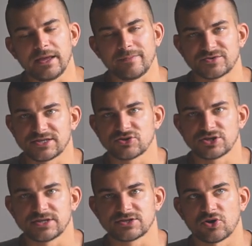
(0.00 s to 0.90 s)
I przez to,
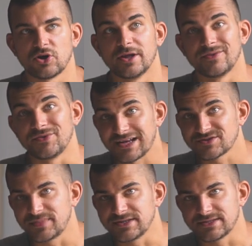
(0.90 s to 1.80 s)
że jest to
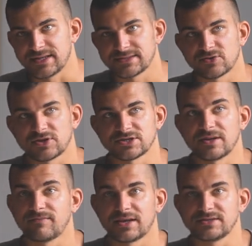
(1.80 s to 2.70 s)
nasz biznes, to też
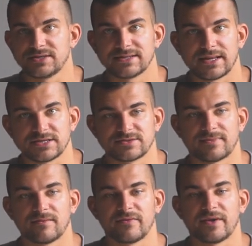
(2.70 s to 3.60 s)
nam bardziej zależy.
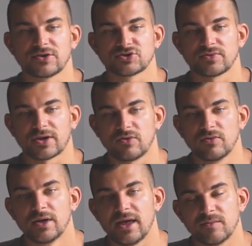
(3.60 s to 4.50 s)
Mamy większą
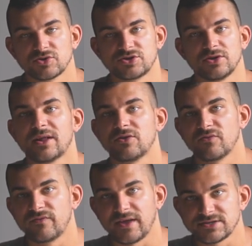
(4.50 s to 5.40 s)
taką
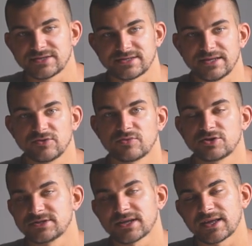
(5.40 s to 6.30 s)
emocjonalną więź z tym, no bo
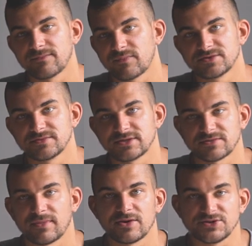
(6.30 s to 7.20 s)
to jest takie powiedzmy
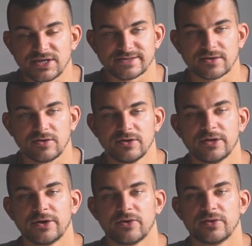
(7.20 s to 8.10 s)
nasze małe dziecko,
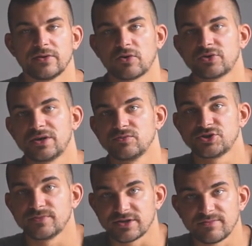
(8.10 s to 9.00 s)
y, o które
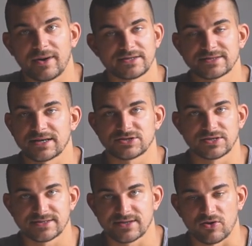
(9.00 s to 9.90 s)
musimy dbać z
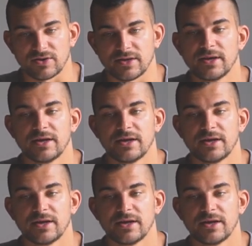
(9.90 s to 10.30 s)
każdej strony.